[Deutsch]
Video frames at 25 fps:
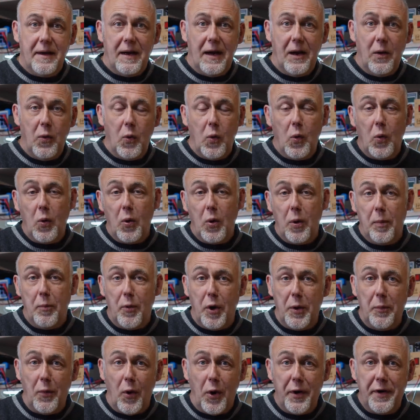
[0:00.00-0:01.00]
Hallo,
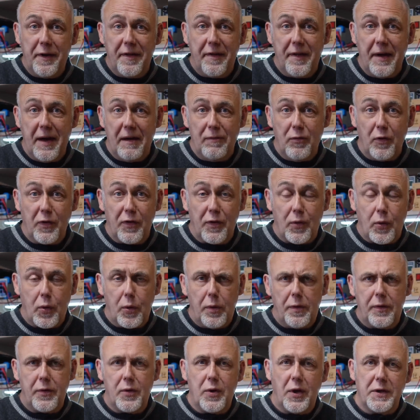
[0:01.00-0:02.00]
moin moin, servus,
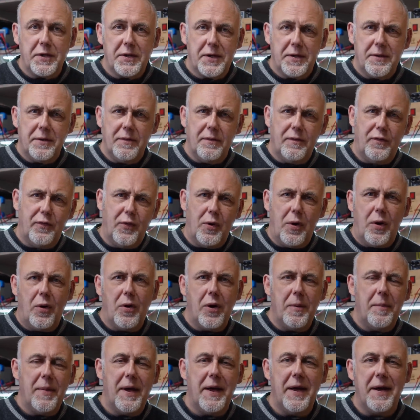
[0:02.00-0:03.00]
grüß Gott, wo
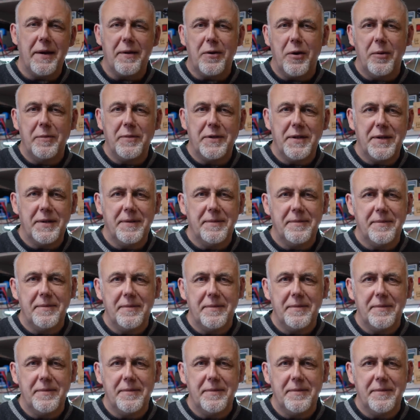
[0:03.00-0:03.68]
auch immer herkommt,